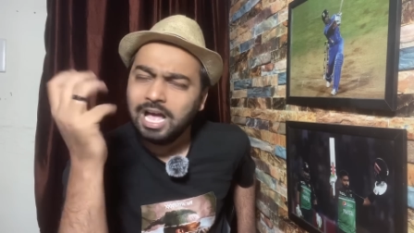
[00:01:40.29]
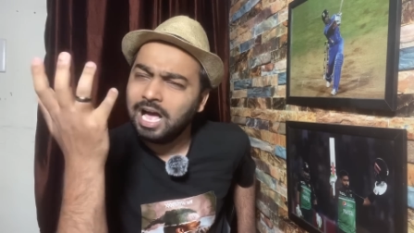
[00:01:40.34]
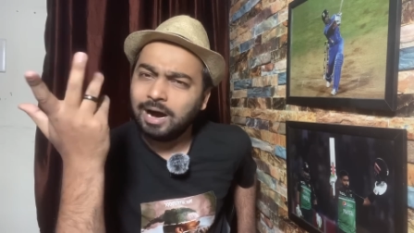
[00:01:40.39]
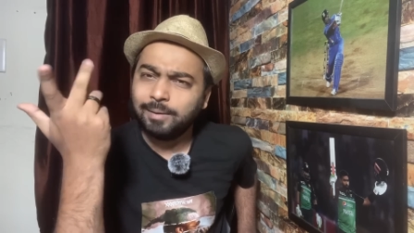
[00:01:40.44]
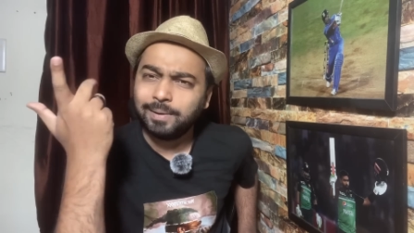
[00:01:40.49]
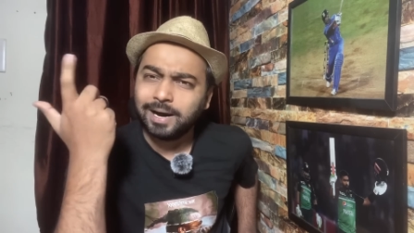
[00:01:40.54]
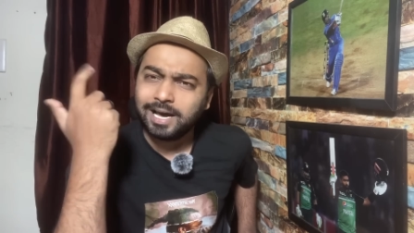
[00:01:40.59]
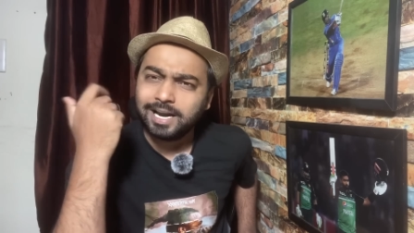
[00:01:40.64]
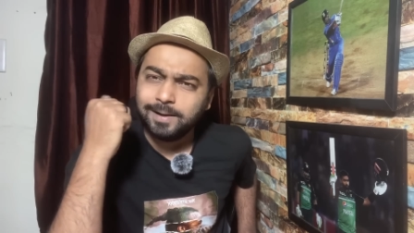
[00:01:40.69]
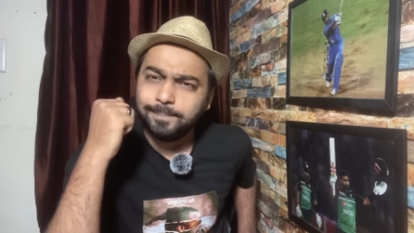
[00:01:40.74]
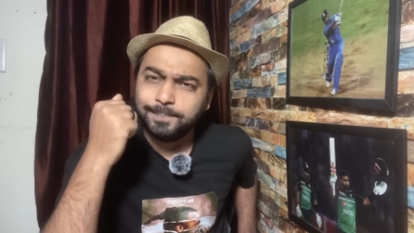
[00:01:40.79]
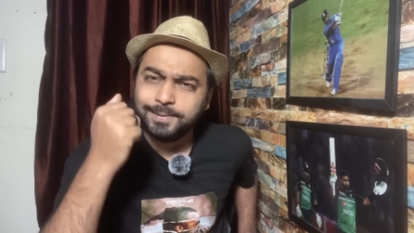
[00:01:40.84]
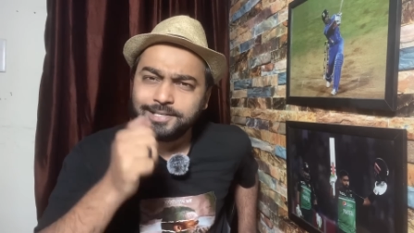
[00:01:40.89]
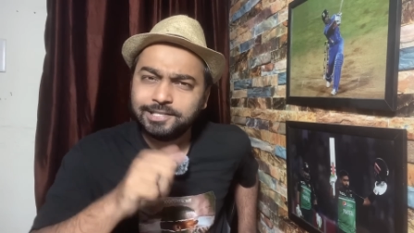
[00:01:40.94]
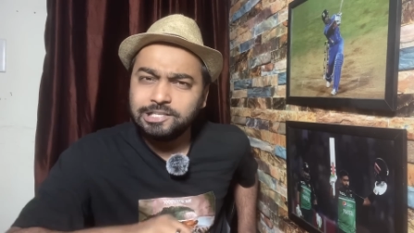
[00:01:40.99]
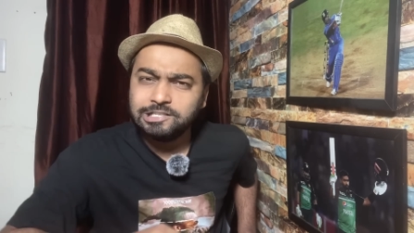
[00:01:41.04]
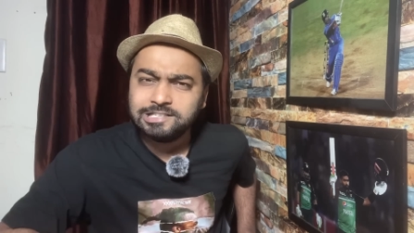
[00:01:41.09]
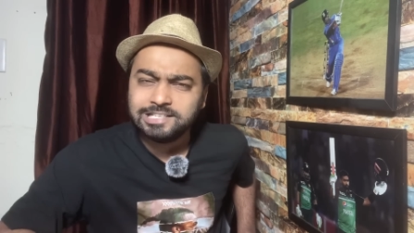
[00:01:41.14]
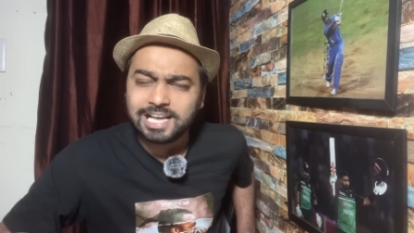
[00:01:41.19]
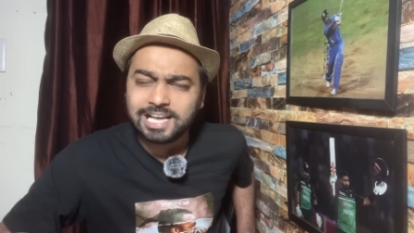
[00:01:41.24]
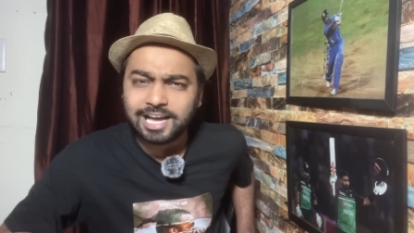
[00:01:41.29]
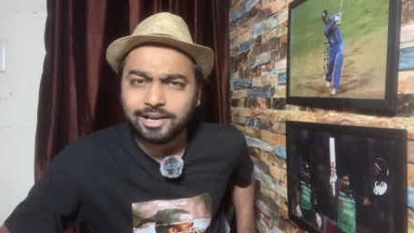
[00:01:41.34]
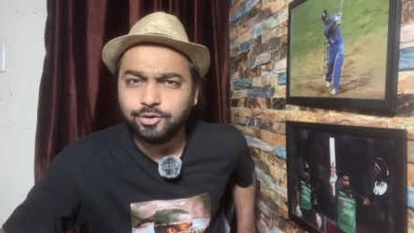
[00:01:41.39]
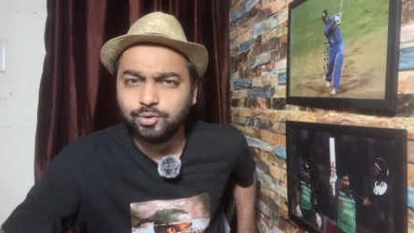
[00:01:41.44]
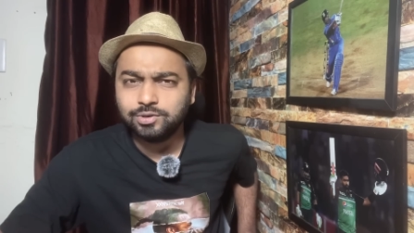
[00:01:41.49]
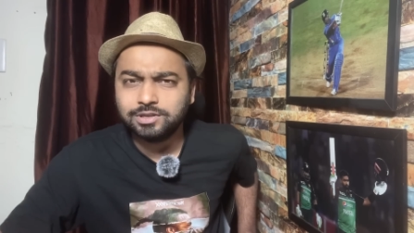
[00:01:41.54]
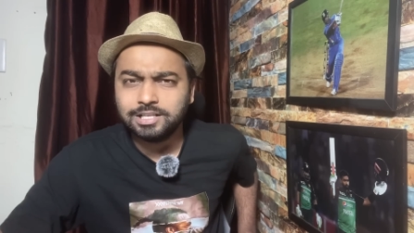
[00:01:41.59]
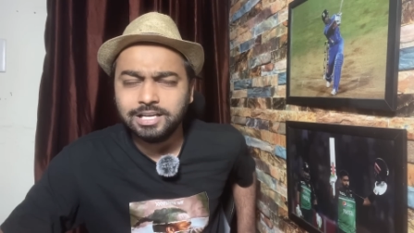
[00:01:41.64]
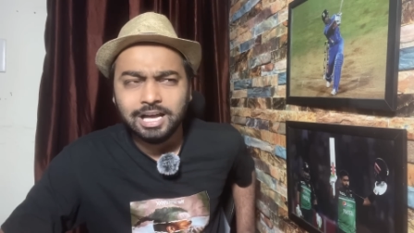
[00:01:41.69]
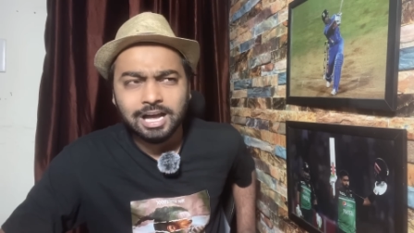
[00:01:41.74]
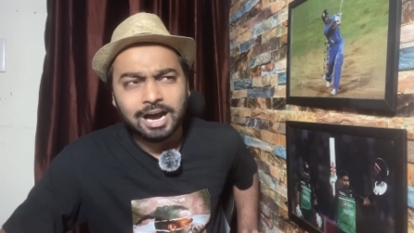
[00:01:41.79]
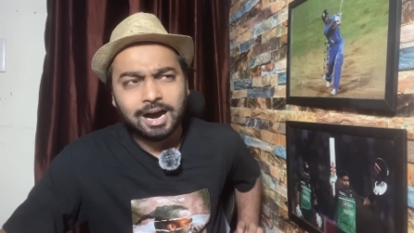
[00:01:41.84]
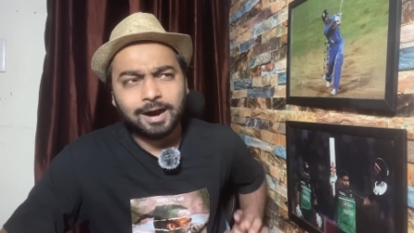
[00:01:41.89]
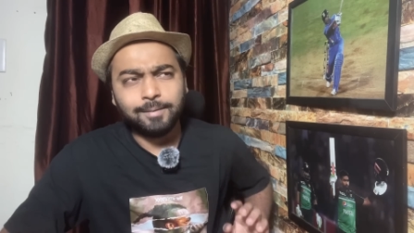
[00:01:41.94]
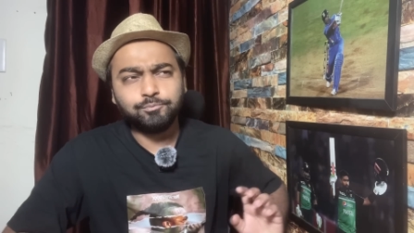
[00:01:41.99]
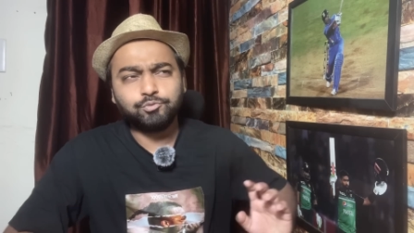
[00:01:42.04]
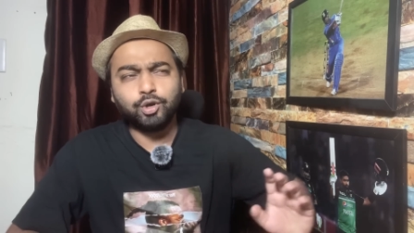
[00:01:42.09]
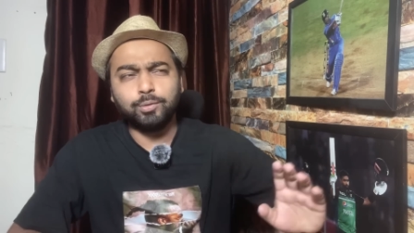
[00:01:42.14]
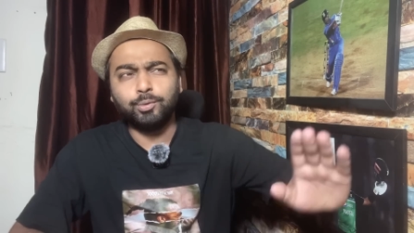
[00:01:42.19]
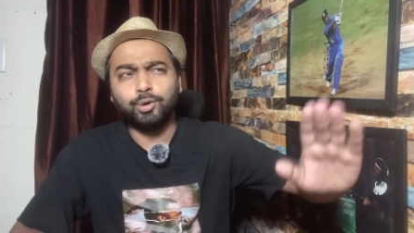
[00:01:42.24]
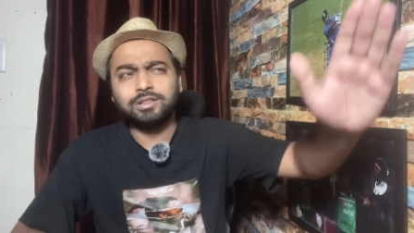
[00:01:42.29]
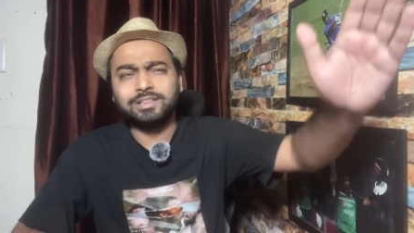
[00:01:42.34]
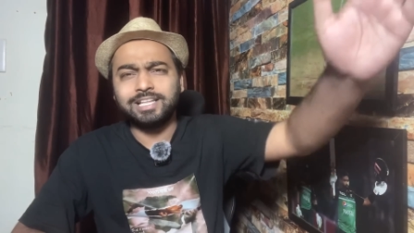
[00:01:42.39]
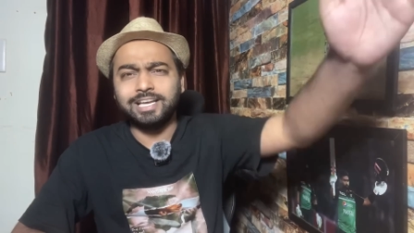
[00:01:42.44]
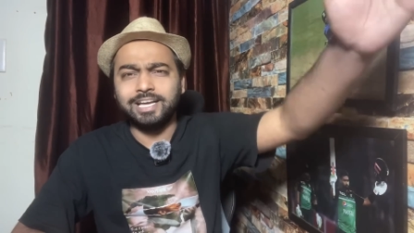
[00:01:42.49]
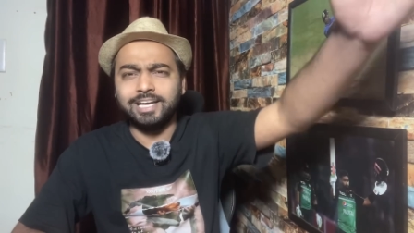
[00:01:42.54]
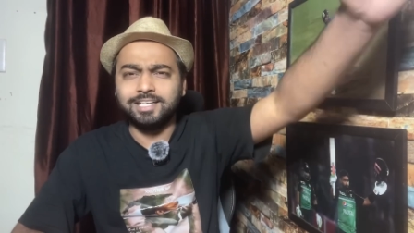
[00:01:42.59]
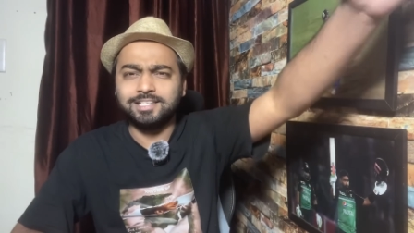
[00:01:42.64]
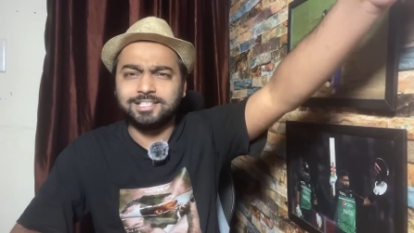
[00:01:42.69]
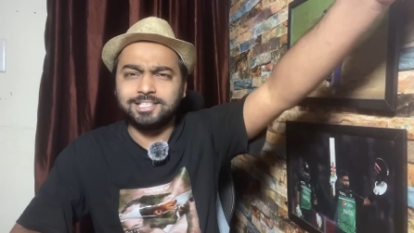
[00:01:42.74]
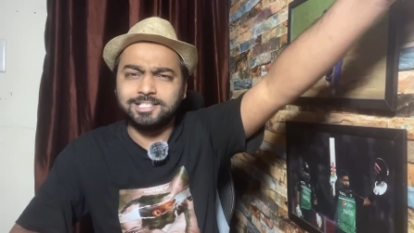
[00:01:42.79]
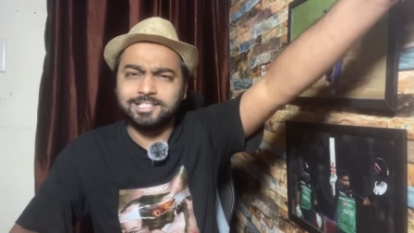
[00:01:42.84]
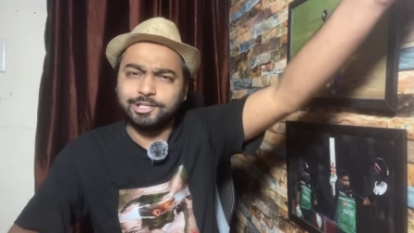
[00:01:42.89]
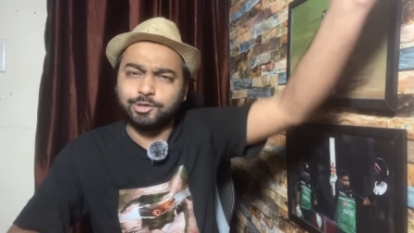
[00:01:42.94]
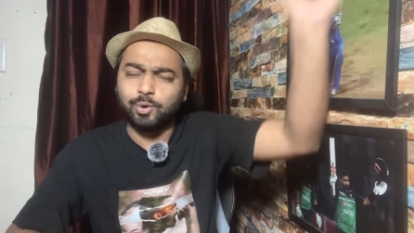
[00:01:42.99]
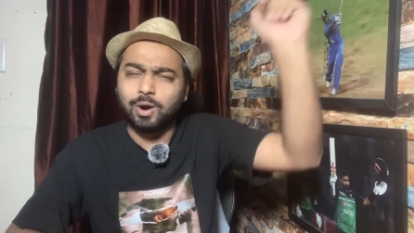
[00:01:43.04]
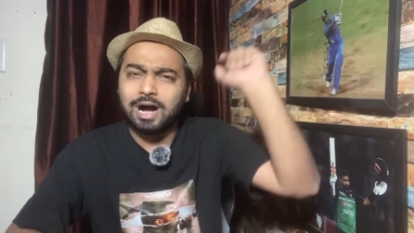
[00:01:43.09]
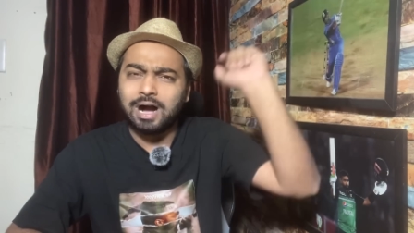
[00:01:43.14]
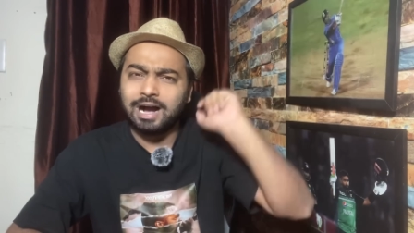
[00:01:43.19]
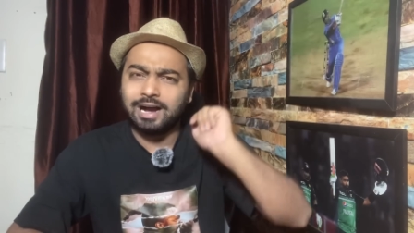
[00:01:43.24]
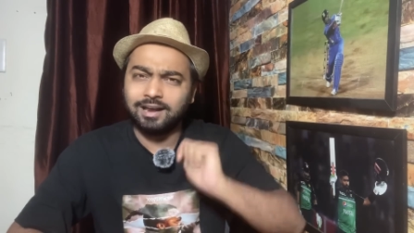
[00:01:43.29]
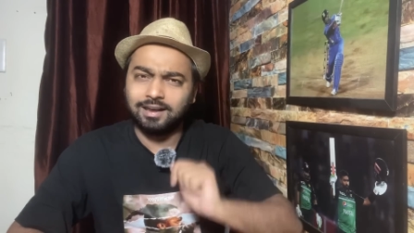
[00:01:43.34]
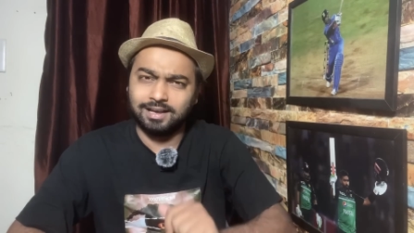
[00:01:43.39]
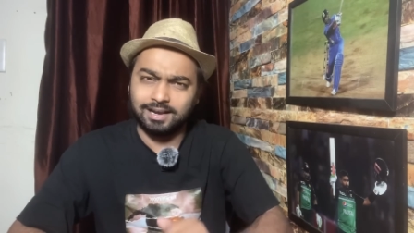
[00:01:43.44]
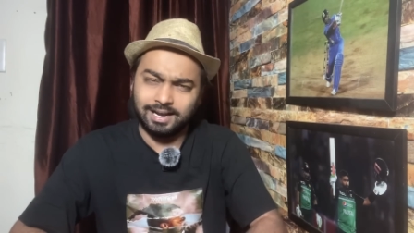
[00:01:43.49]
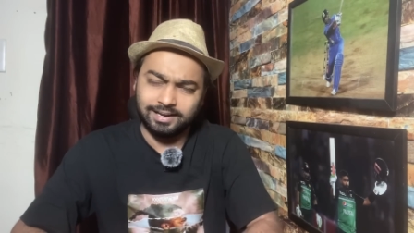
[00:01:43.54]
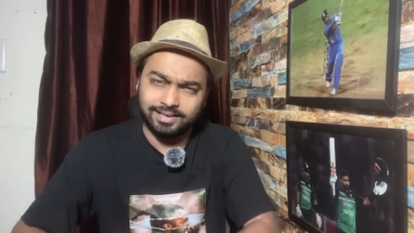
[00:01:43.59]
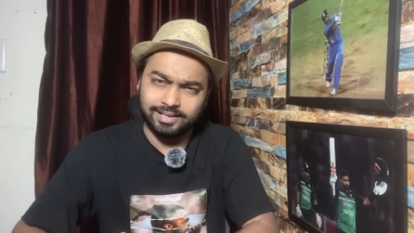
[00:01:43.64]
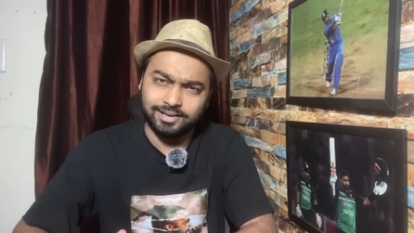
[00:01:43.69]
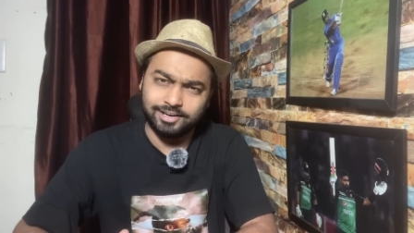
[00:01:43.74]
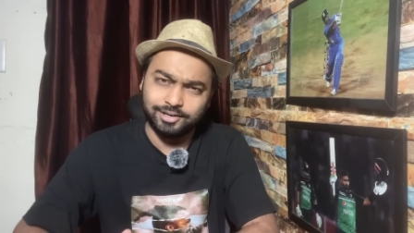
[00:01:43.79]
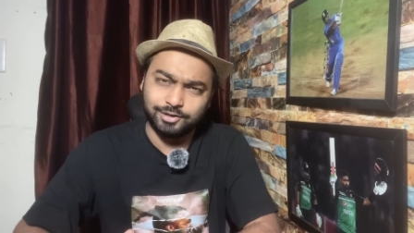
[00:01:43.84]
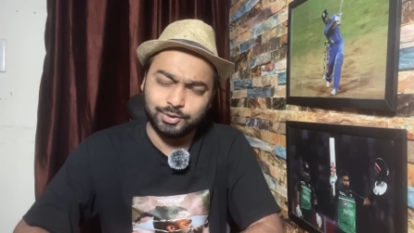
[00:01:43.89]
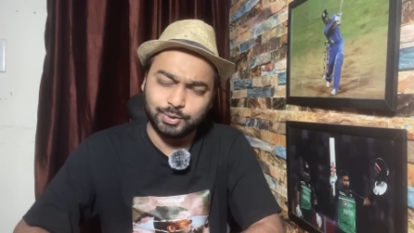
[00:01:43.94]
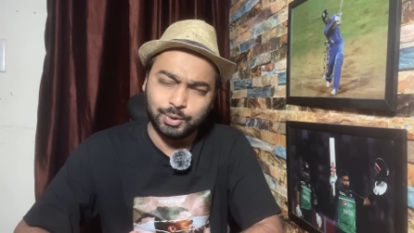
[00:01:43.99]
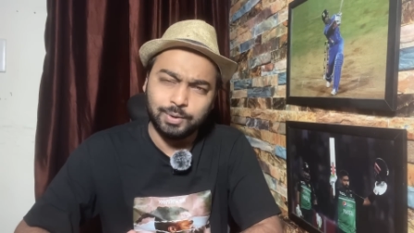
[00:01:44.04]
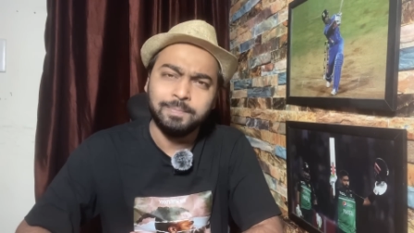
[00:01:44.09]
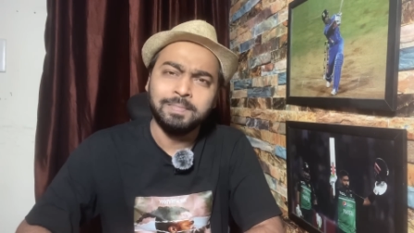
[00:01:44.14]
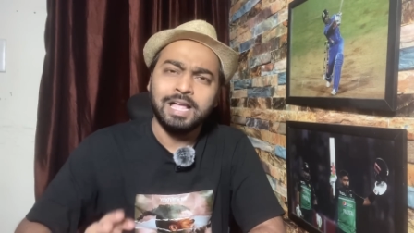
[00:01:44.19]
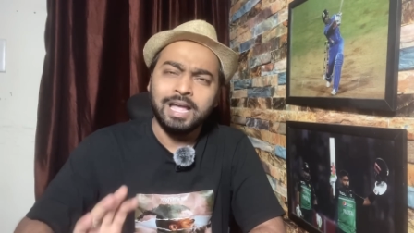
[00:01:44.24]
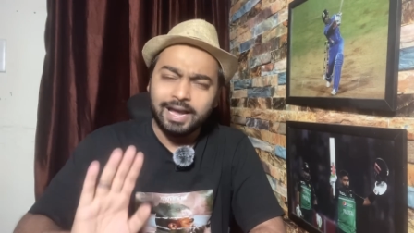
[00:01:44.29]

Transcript: हमारी बीसीसीआई होती हम तो बोलते हैं एसीसी को आग लगा के रख दो